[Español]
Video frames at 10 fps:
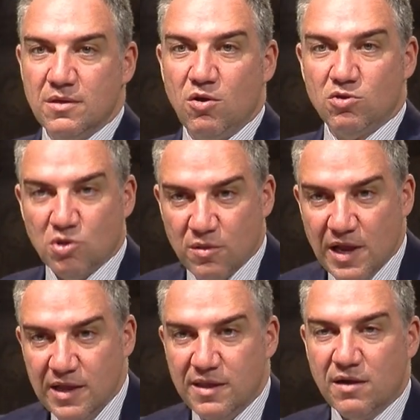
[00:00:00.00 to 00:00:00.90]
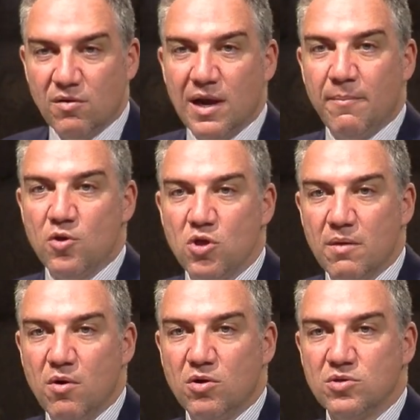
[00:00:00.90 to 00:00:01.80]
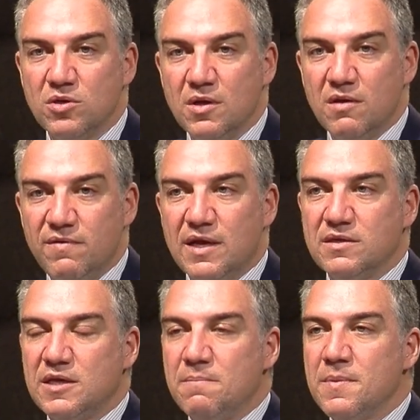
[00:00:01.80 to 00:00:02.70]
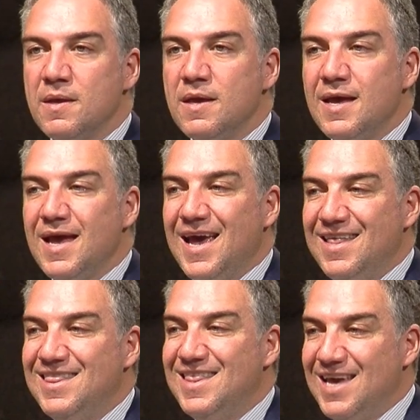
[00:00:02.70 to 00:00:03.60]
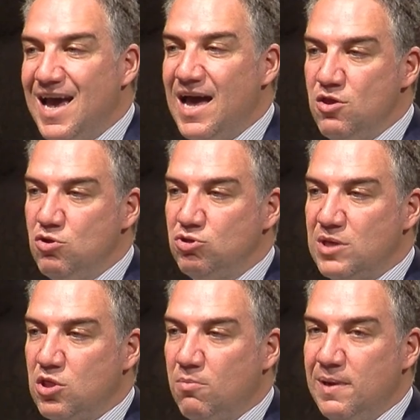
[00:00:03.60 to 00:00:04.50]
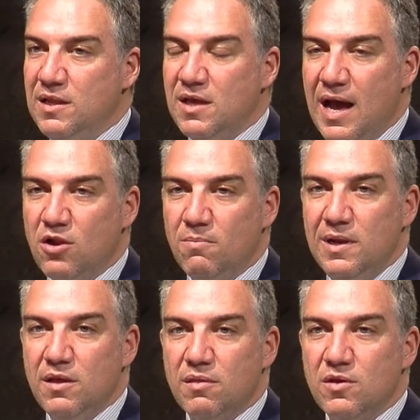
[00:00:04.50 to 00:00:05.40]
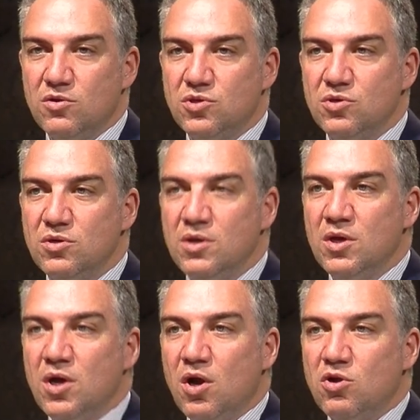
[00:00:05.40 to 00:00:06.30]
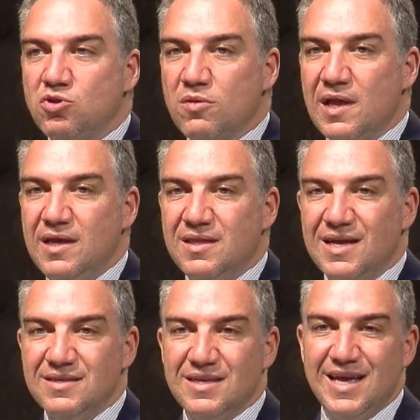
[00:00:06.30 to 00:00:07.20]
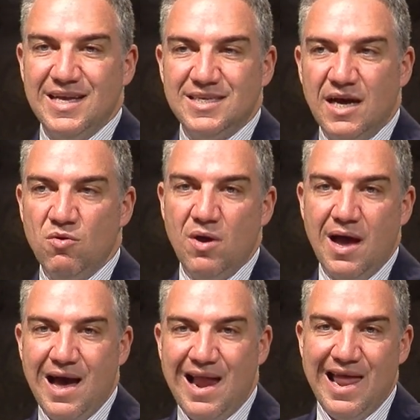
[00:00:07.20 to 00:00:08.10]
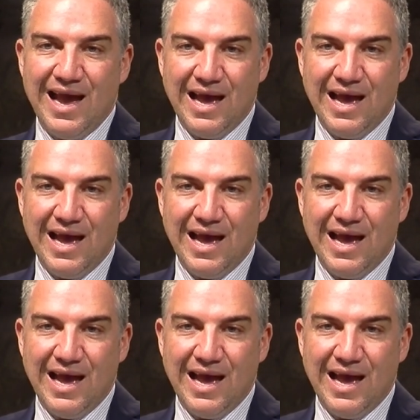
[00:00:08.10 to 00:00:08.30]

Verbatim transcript: los socialistas con el apoyo de Vox. Fíjense, en 10 años, de 2010 al 2018, los socialistas echaron a la